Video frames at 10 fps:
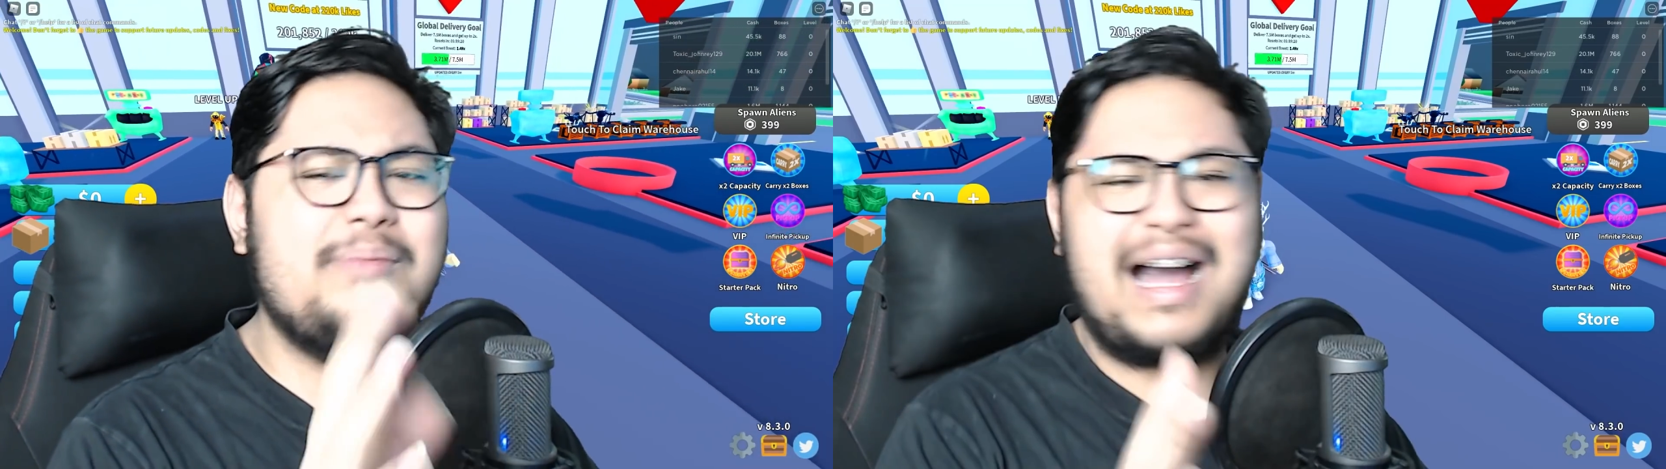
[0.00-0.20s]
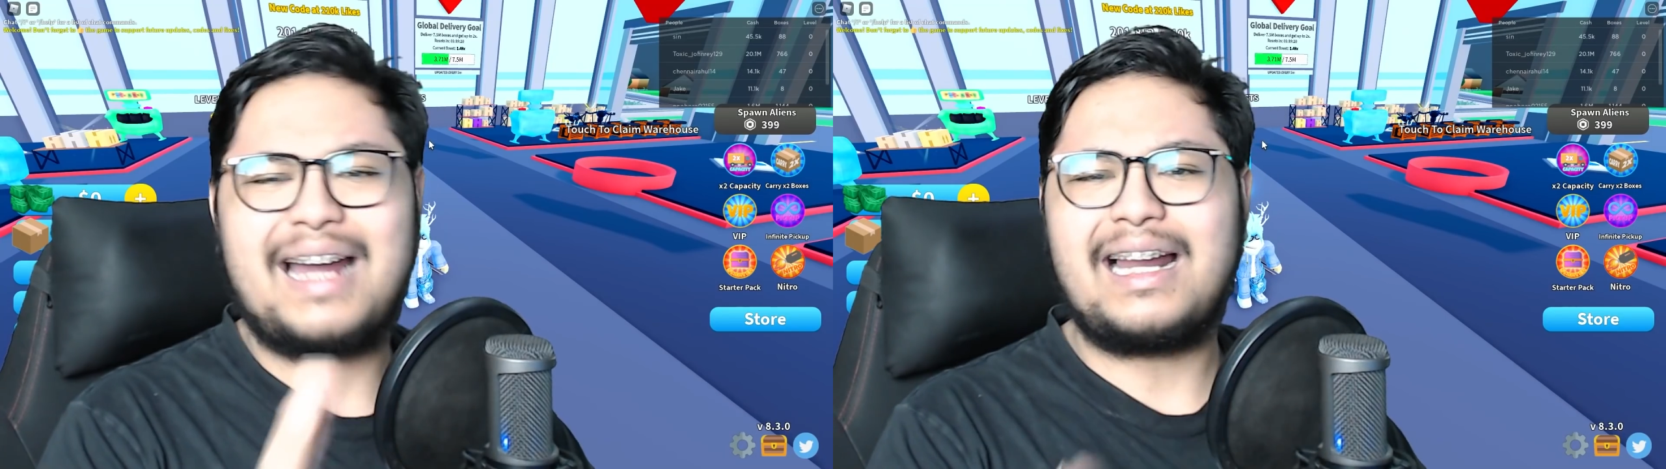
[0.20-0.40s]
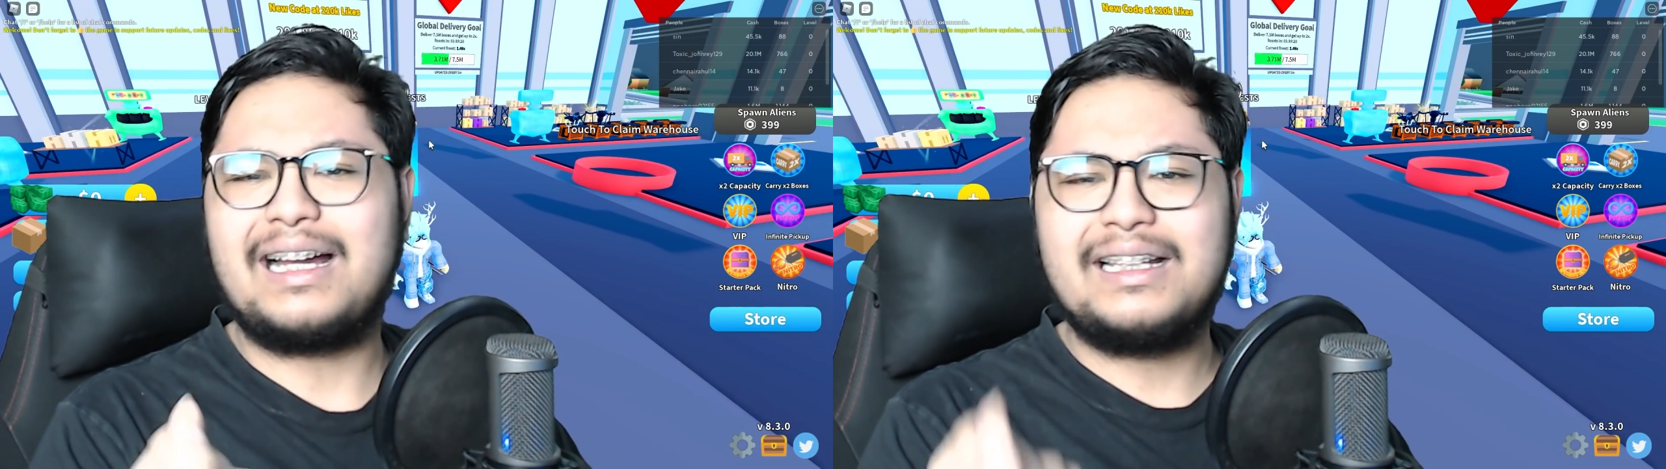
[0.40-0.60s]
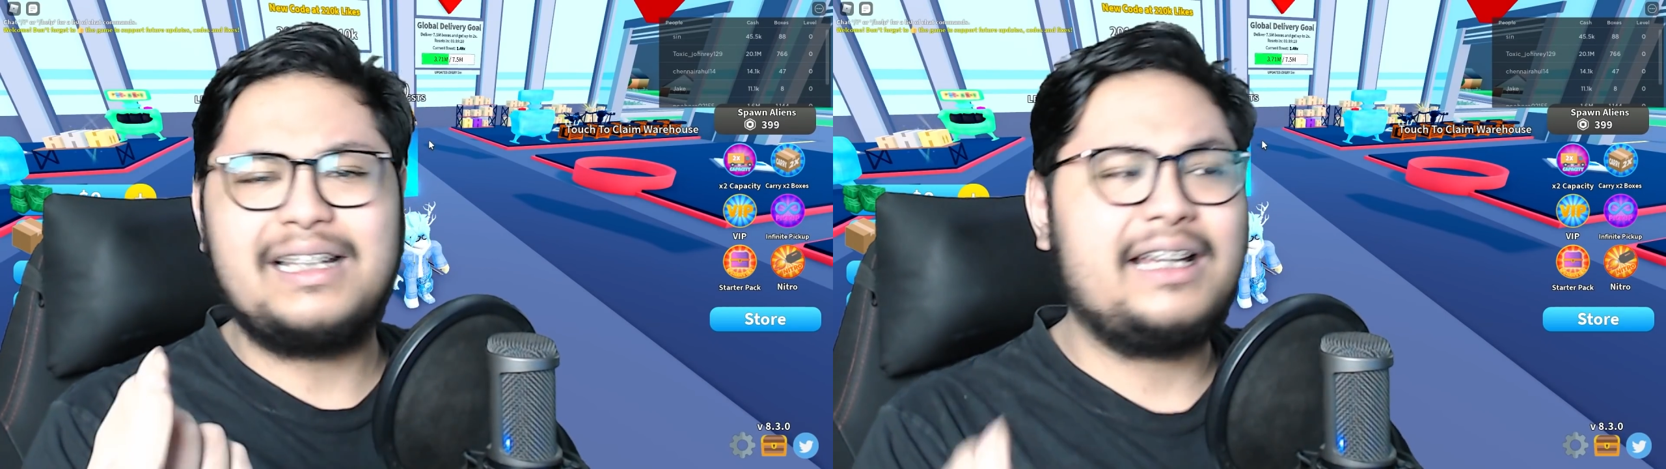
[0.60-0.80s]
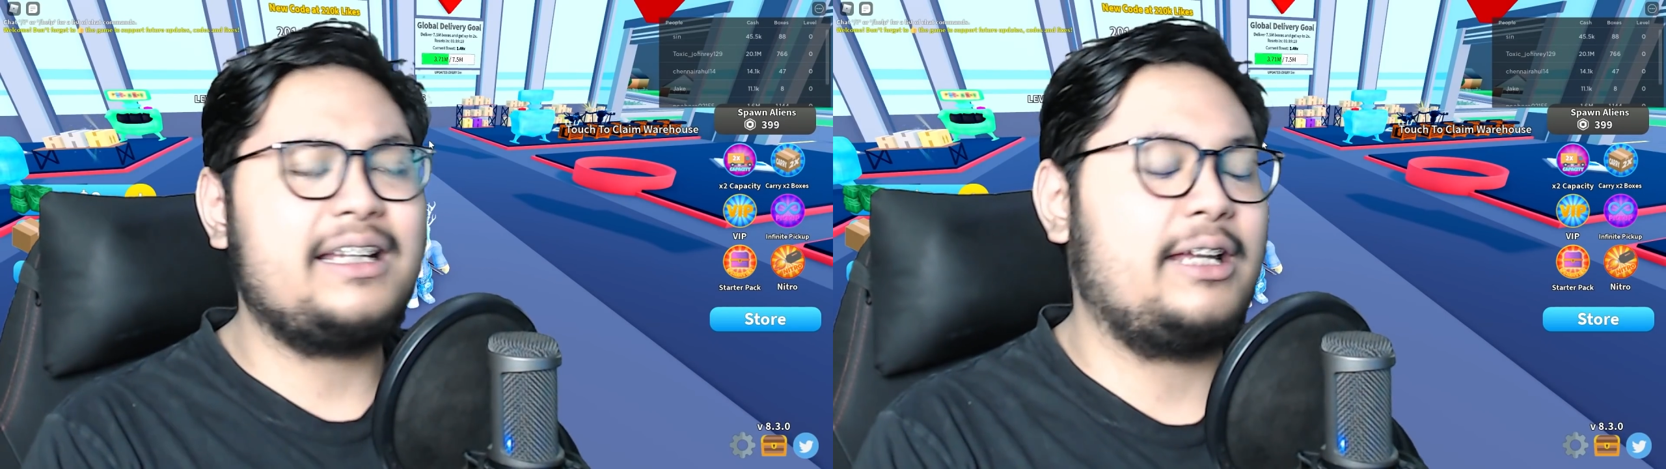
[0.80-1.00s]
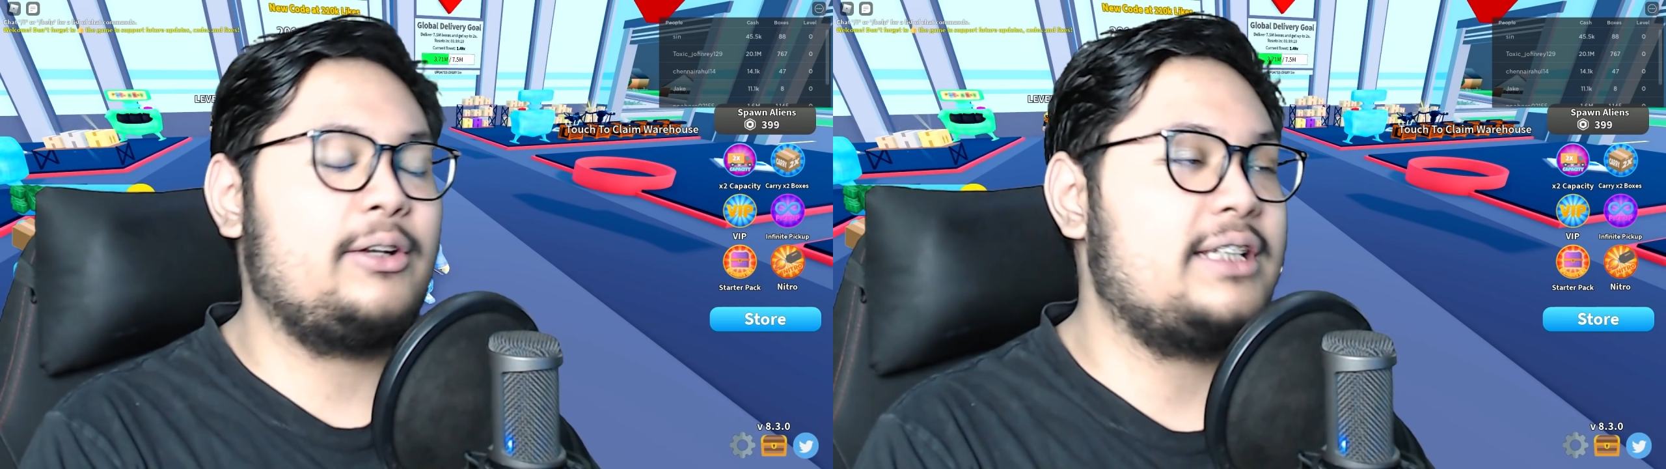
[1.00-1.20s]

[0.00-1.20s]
barang ya Ya